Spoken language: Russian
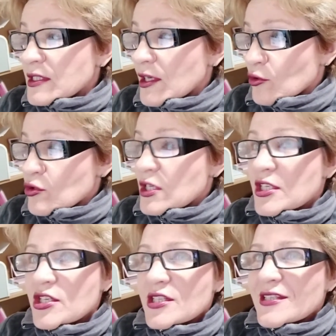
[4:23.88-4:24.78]
хорош для
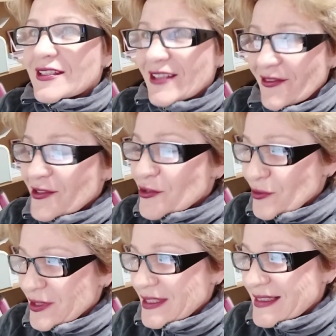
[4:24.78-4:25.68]
жизни на
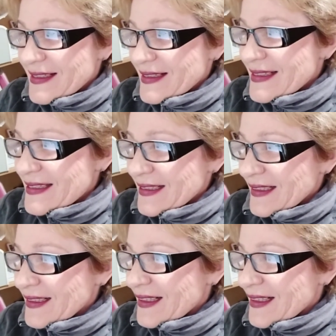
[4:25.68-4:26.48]
высоких скоростях.